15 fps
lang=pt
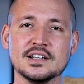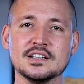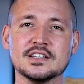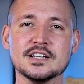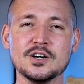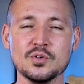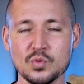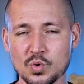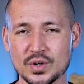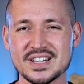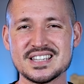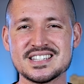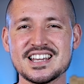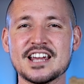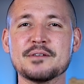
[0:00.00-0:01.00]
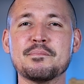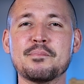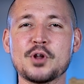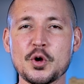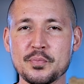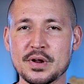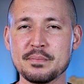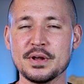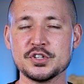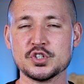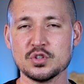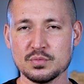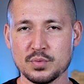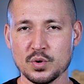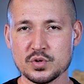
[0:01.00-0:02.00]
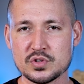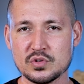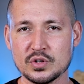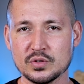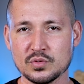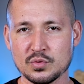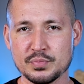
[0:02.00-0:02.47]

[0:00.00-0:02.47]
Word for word: Então, o que sai propriamente do bolso do,